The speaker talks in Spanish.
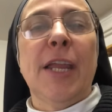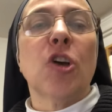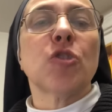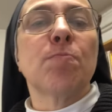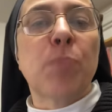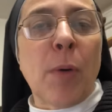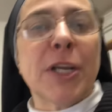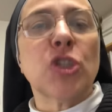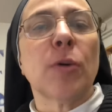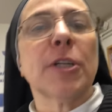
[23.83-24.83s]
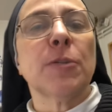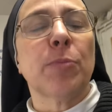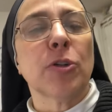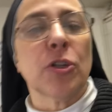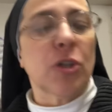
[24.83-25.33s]
y los pobres
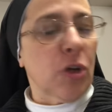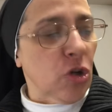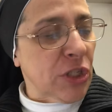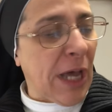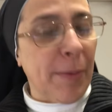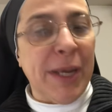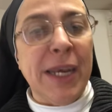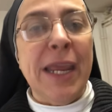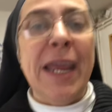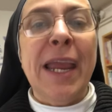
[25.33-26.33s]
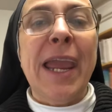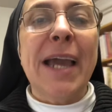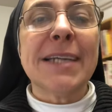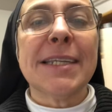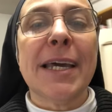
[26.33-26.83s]
obispos no saben
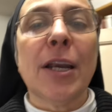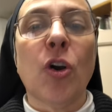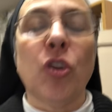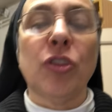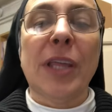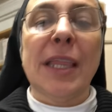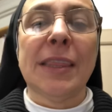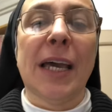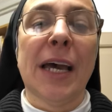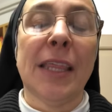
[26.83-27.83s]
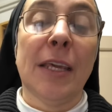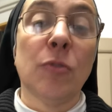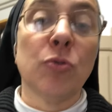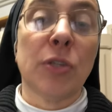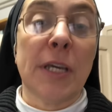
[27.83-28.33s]
qué hacer con tantas
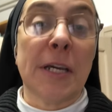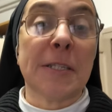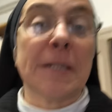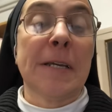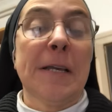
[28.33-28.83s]
denuncias.